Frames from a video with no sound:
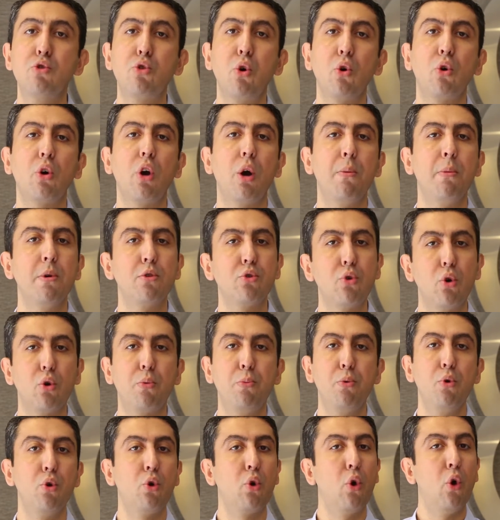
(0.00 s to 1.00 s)
çok ama
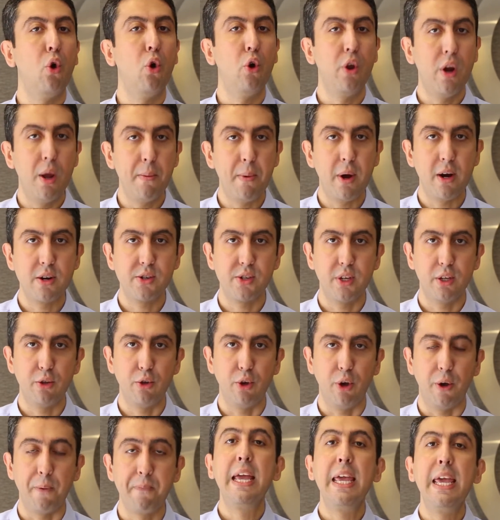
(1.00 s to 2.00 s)
çok büyük önem arz
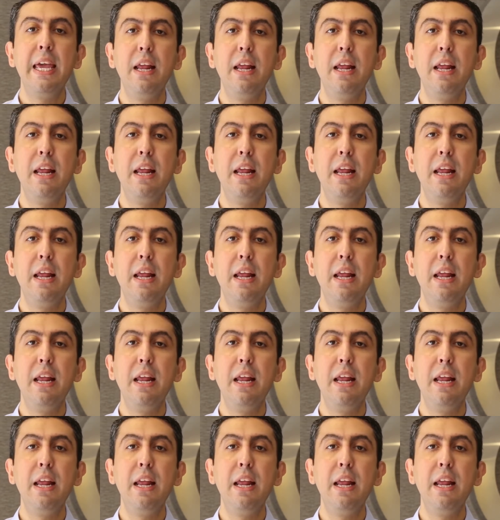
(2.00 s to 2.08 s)
ediyor.